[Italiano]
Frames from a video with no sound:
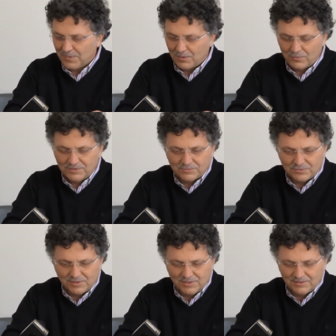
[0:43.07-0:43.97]
Questo
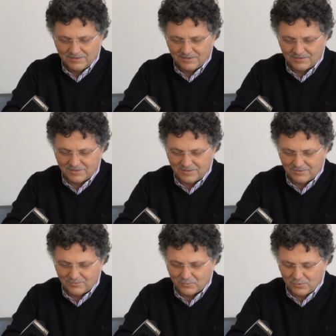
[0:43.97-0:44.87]
ci rende, ci
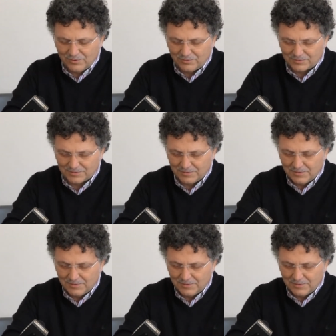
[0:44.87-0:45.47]
rende orgogliosi